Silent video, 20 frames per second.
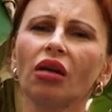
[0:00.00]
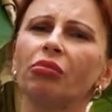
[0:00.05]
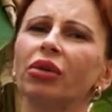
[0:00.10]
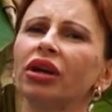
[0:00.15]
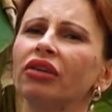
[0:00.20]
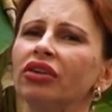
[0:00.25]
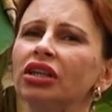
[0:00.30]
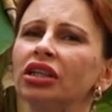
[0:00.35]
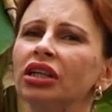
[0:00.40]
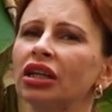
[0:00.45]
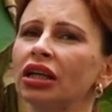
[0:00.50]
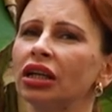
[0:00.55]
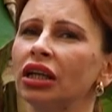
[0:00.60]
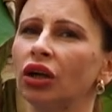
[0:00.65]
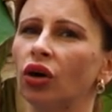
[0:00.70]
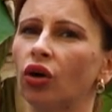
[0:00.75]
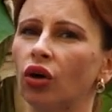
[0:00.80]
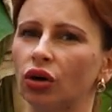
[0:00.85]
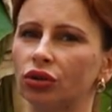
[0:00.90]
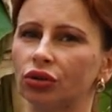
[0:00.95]
per venirgli
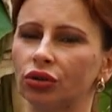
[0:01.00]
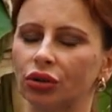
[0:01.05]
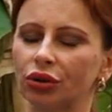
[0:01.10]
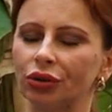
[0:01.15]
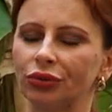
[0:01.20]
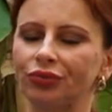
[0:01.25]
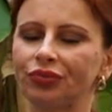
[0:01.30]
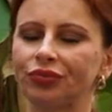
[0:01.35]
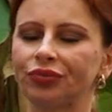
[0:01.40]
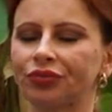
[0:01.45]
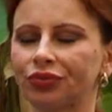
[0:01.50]
incontro.